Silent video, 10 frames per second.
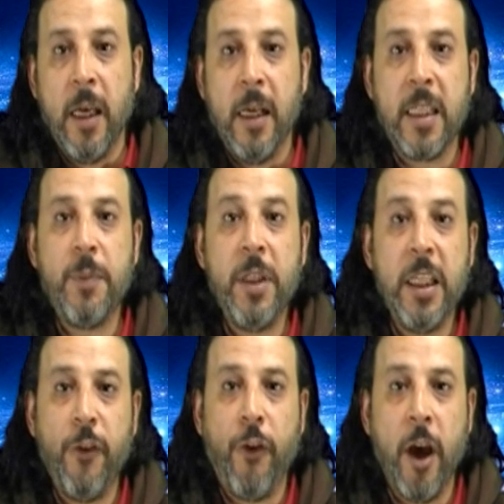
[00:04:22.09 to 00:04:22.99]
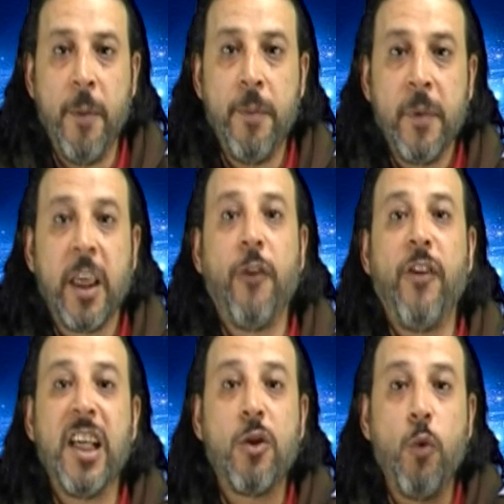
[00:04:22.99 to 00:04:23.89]
لازمني نفهم
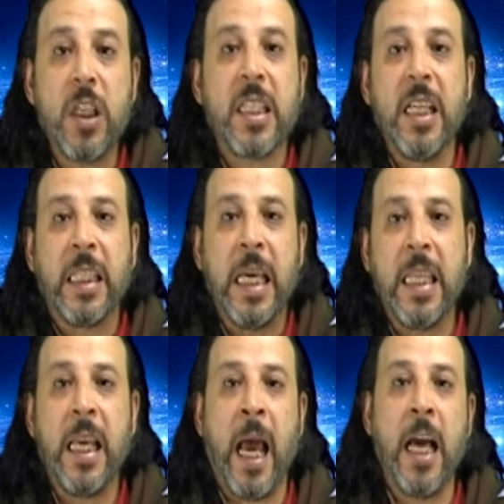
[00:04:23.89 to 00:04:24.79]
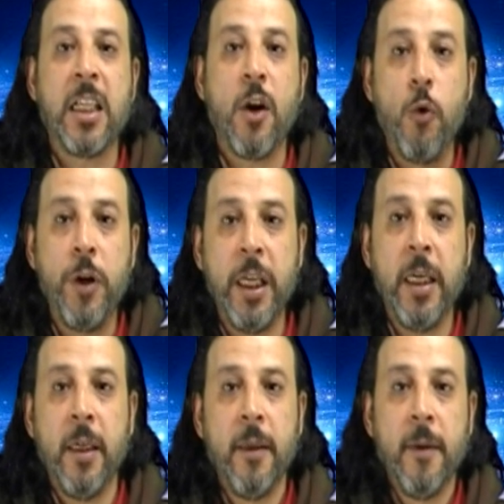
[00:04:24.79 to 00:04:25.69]
كيفاش وصلت هذه الحاجة هوني